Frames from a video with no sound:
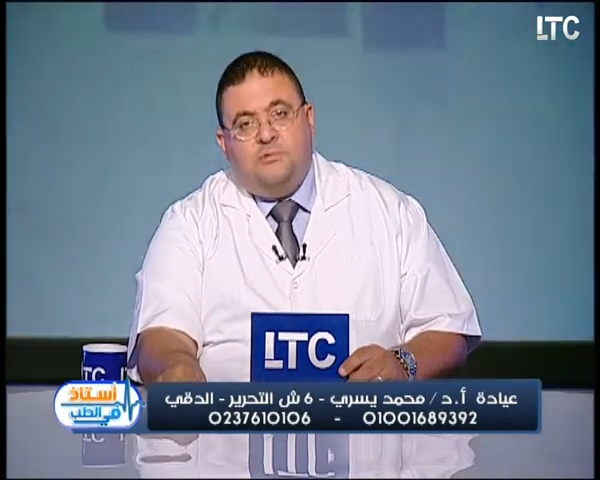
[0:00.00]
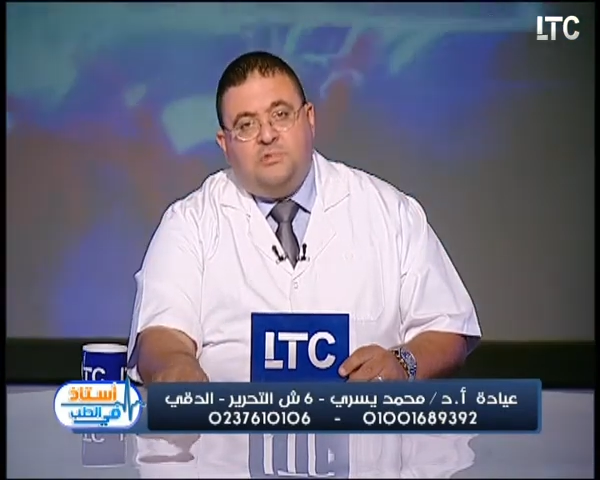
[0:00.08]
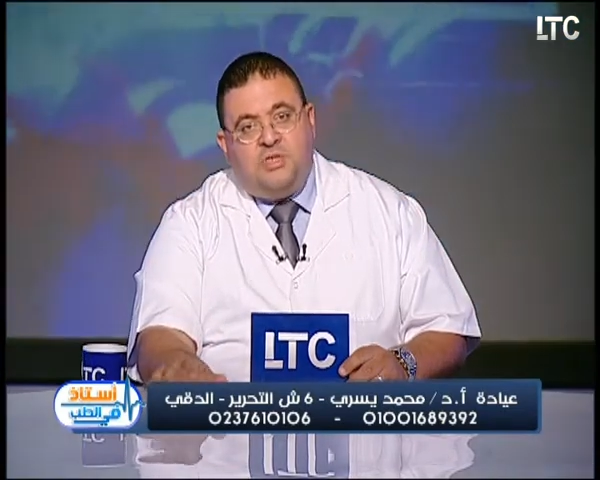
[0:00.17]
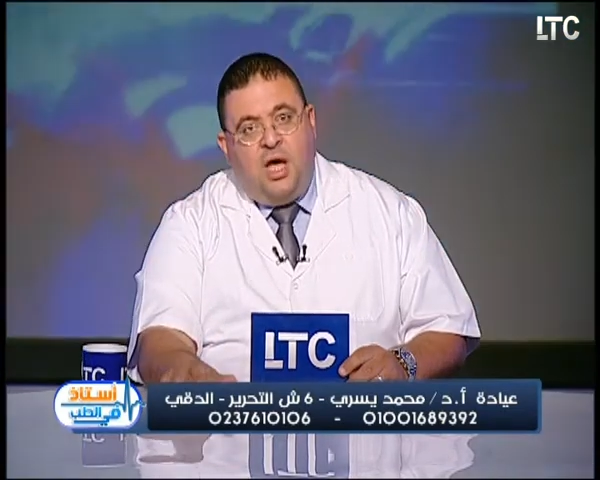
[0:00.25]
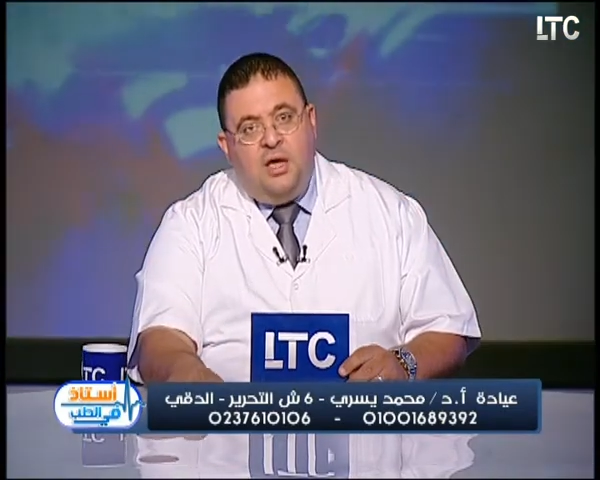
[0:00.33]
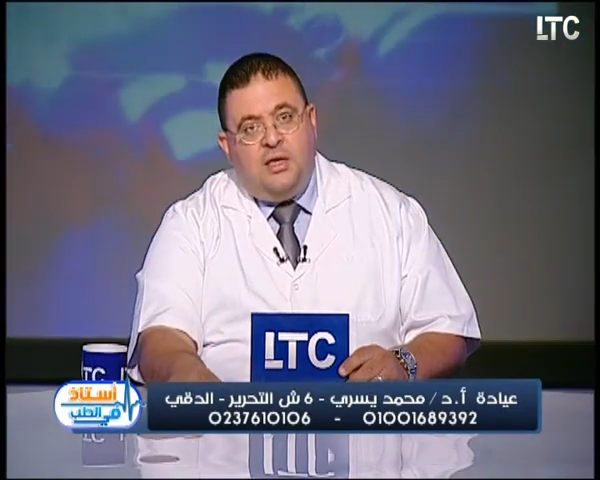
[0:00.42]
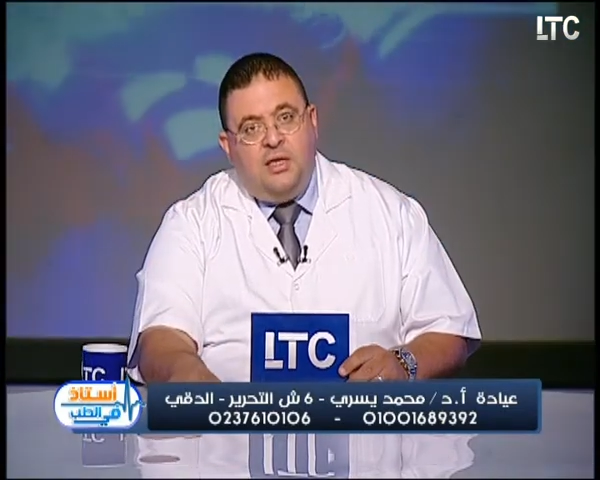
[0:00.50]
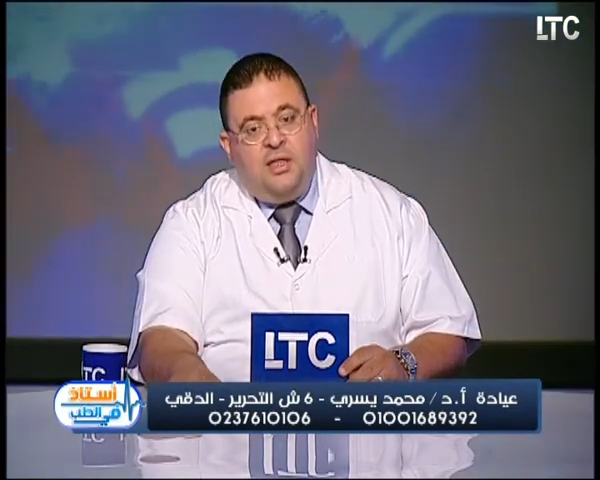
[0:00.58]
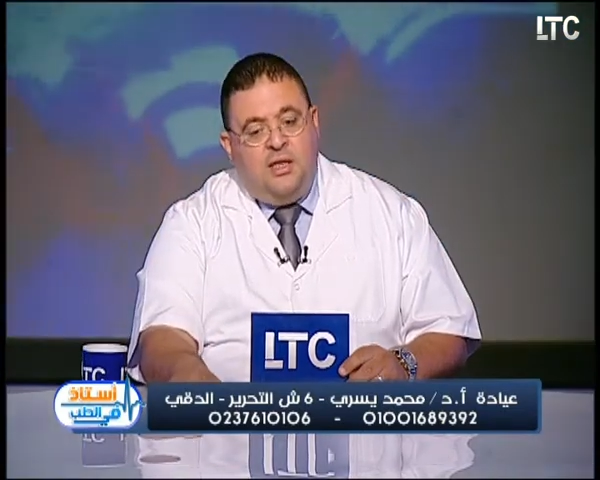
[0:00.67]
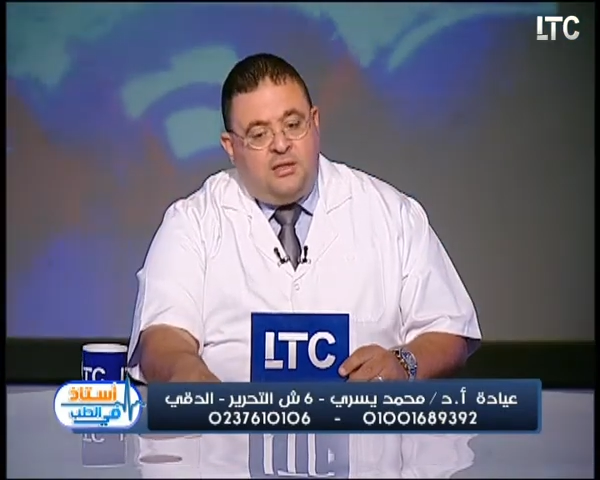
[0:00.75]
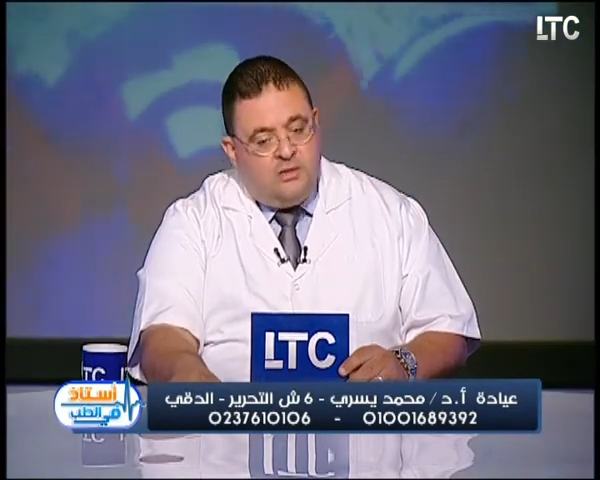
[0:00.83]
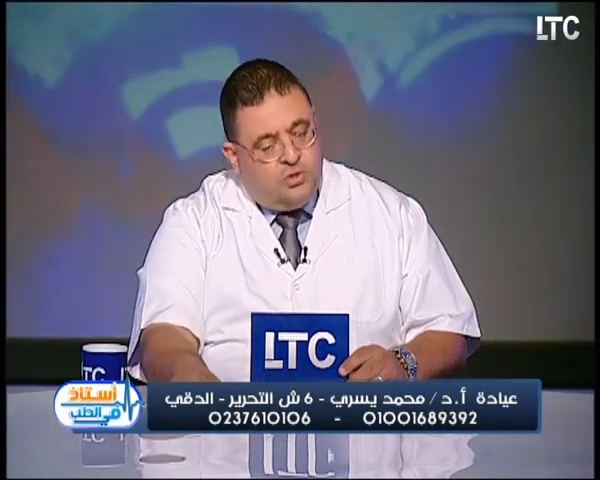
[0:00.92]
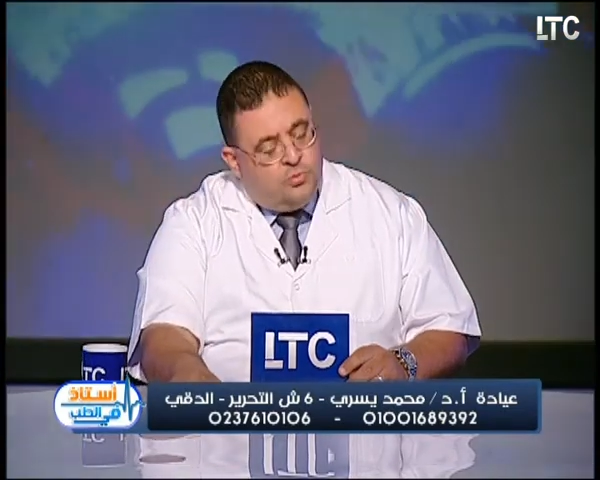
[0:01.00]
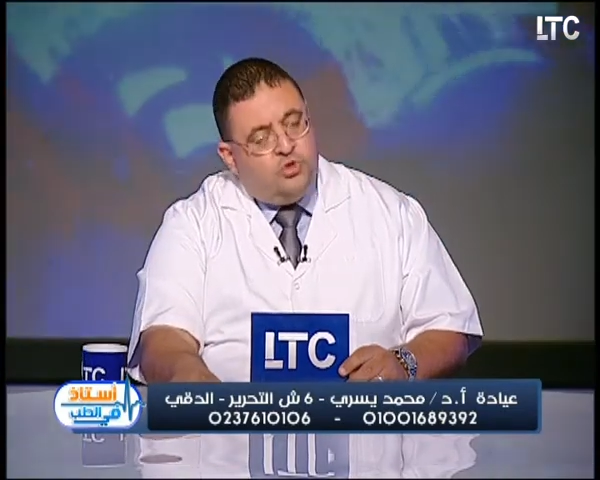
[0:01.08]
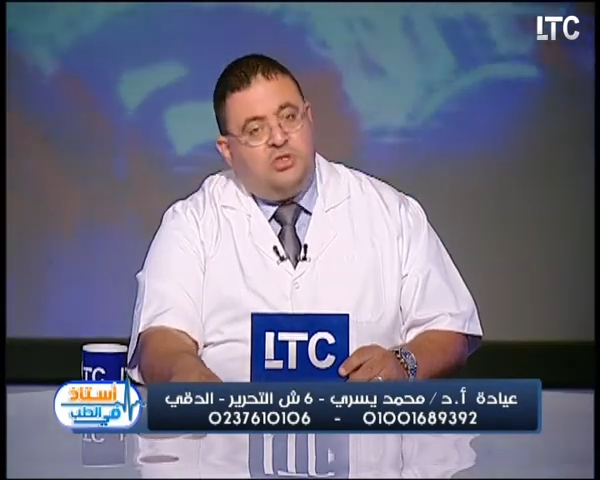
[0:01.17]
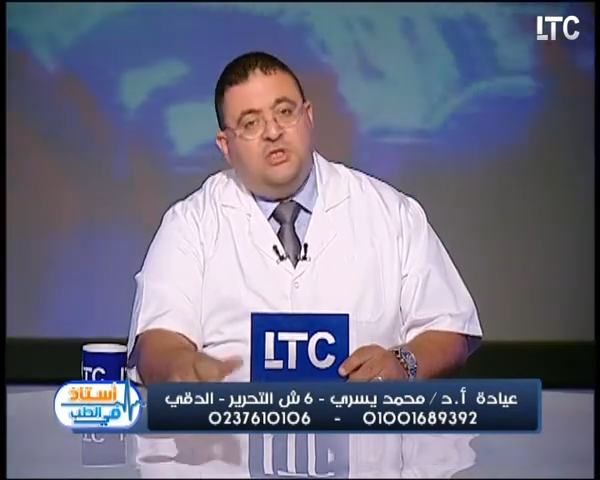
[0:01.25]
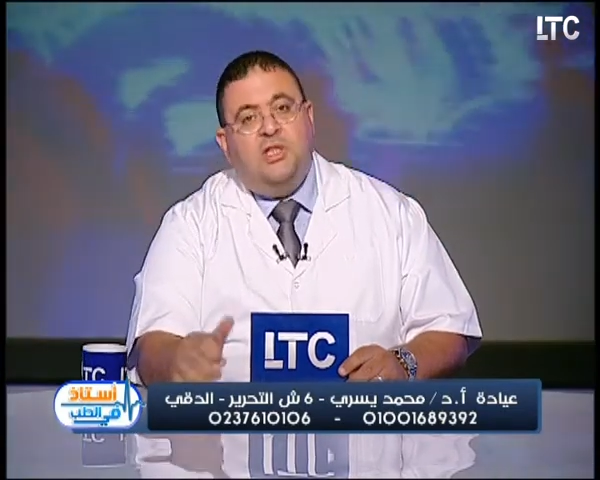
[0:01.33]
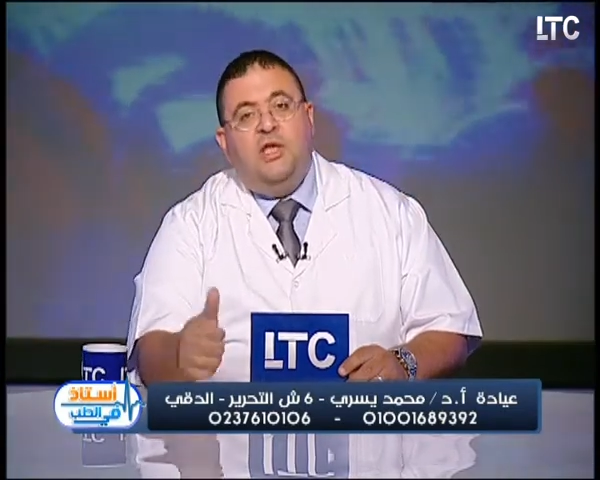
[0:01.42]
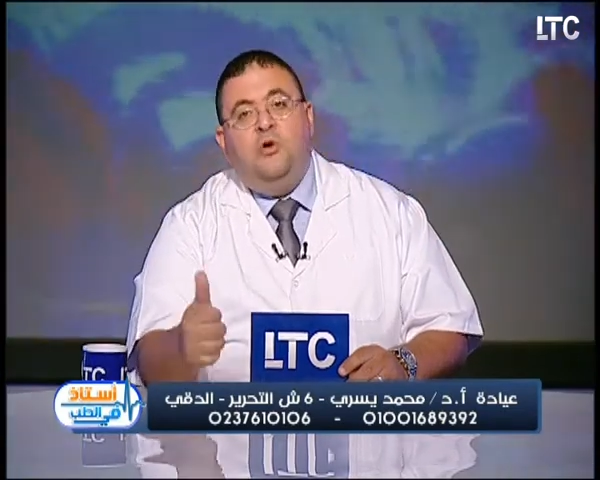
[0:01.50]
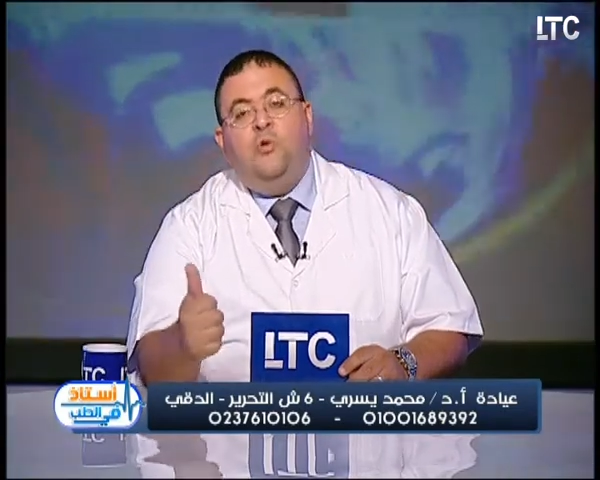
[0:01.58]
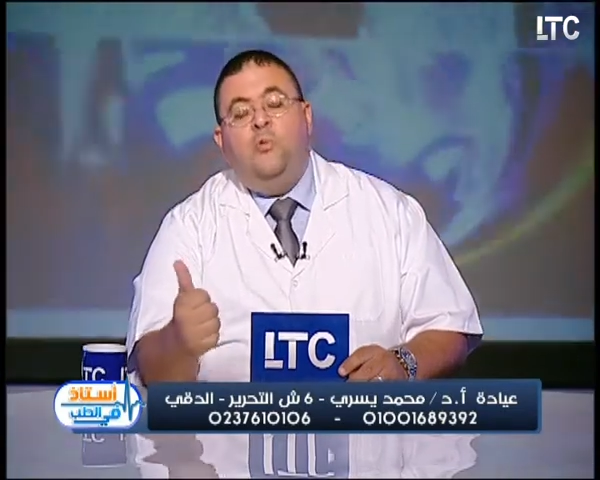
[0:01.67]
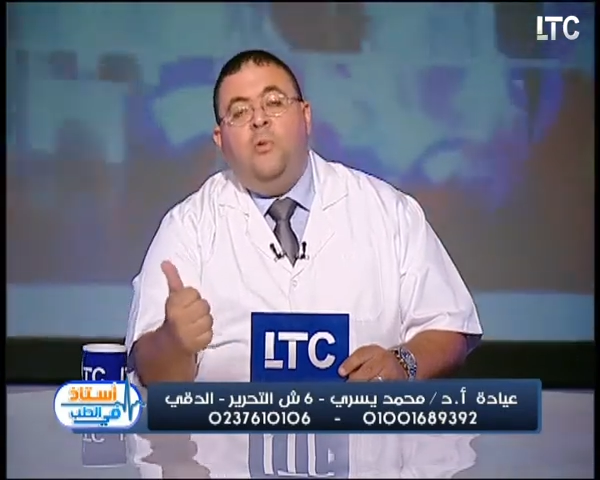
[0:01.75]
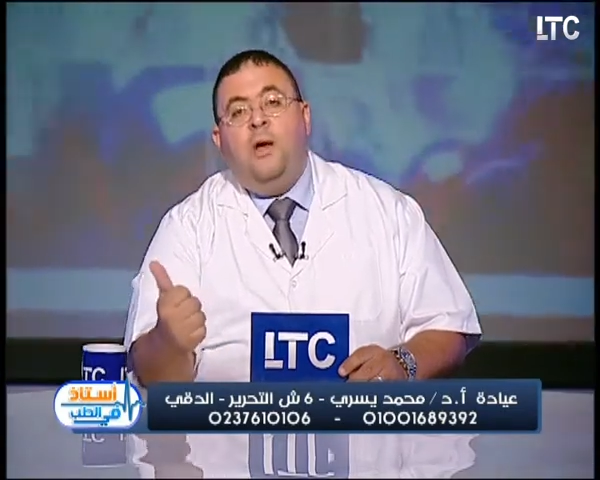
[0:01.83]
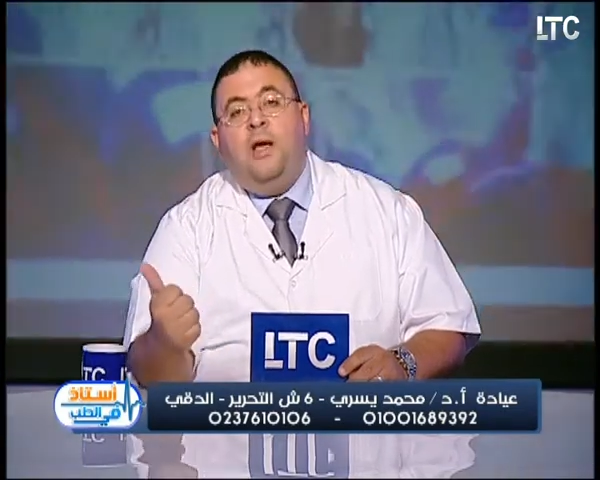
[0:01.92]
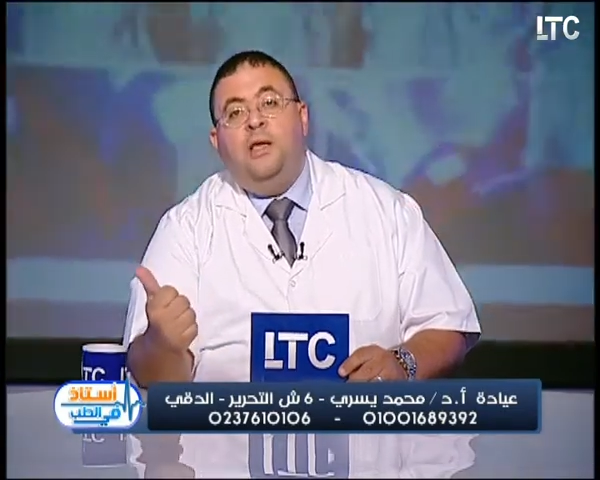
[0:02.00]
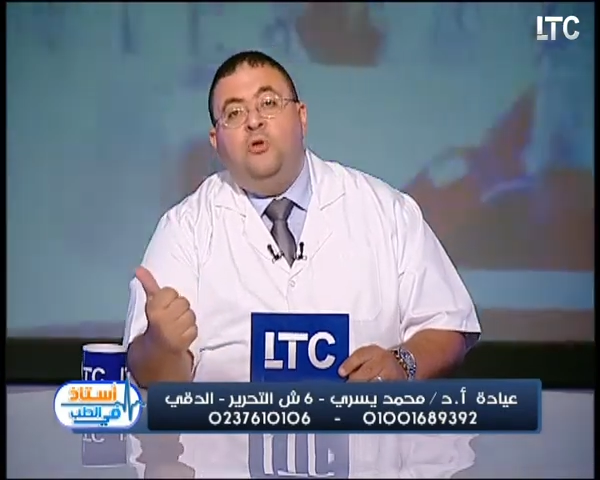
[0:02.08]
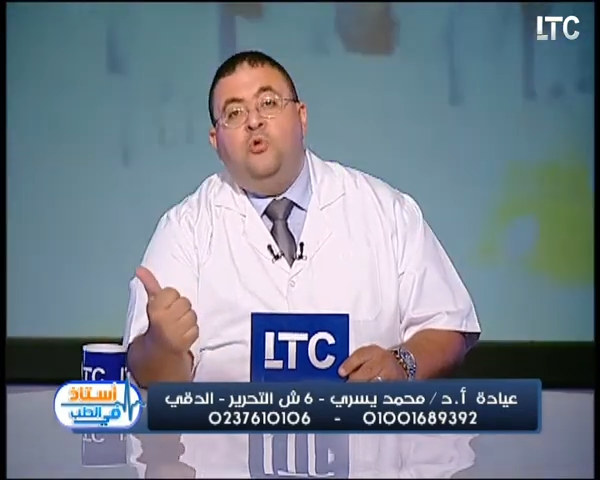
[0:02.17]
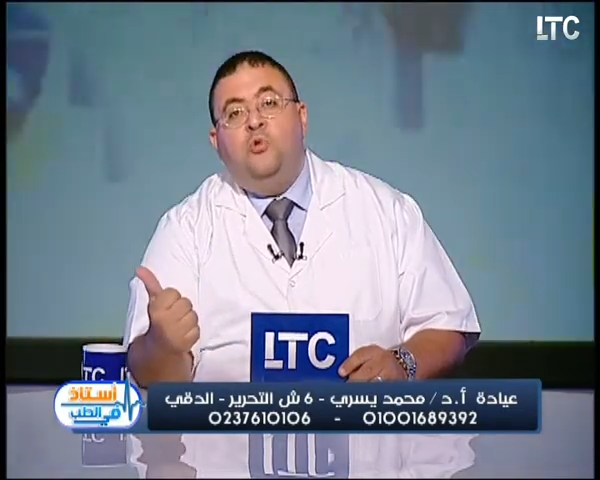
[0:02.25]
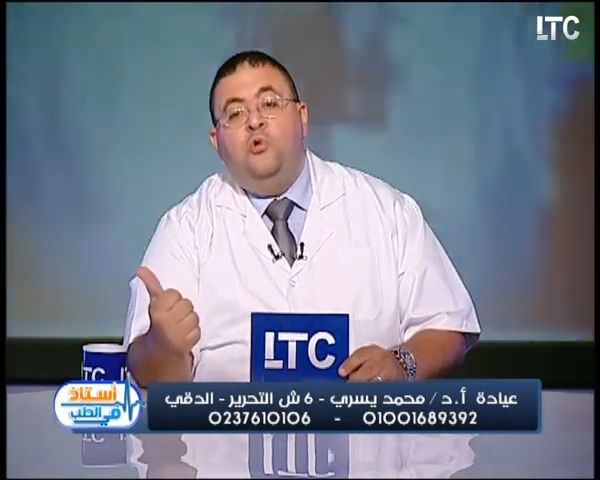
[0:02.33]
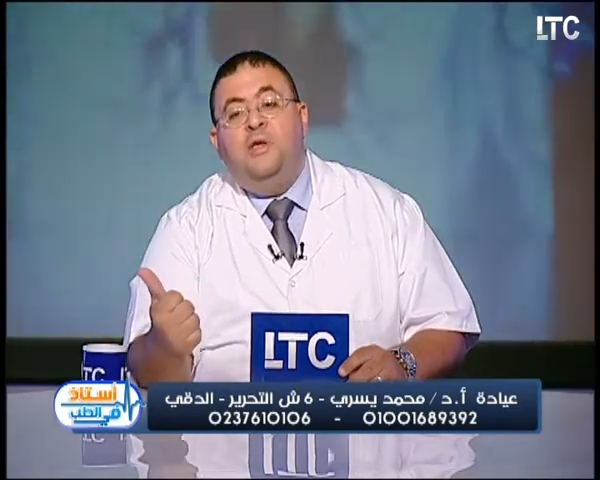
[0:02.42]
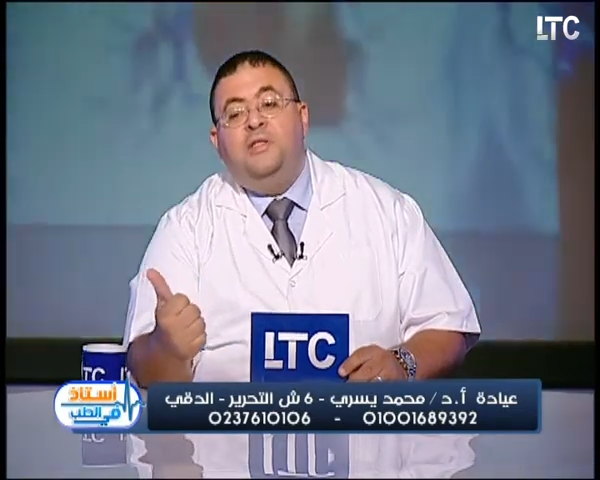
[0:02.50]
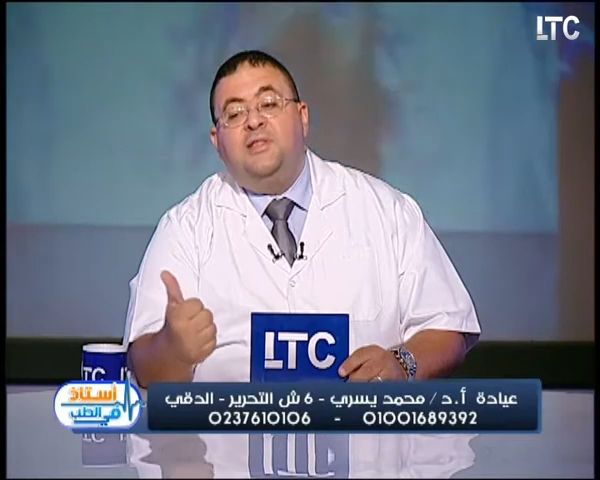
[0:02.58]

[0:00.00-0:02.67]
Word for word: صح كده تبص تلاقيه هو ايه يقول له ايه